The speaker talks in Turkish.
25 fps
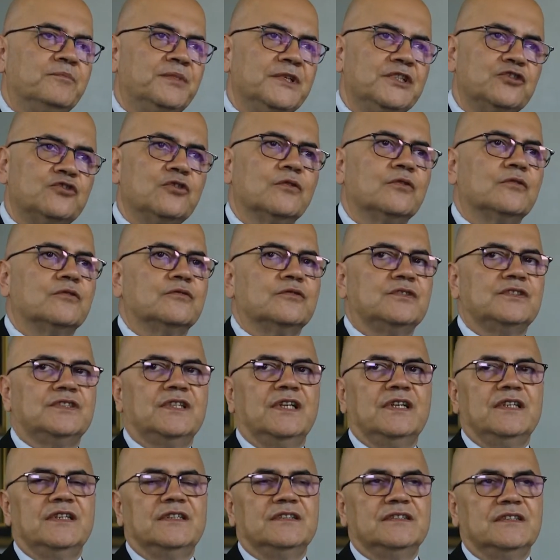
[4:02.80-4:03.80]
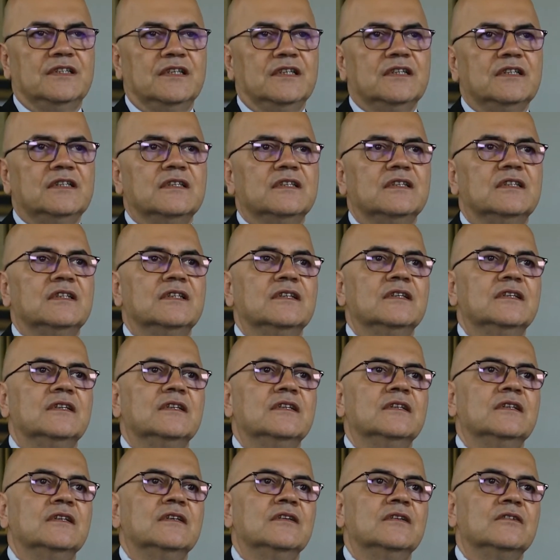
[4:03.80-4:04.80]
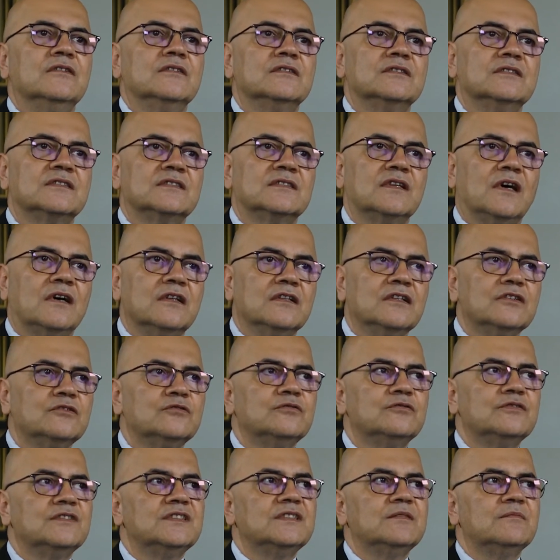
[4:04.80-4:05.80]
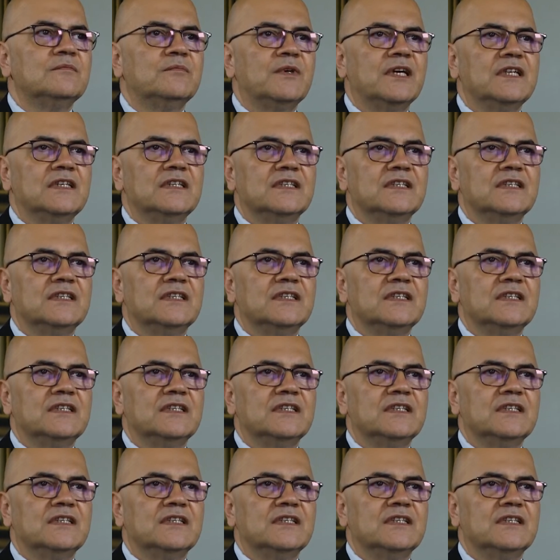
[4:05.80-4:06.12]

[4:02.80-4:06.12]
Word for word: birçok şehirde e, sağlık turizm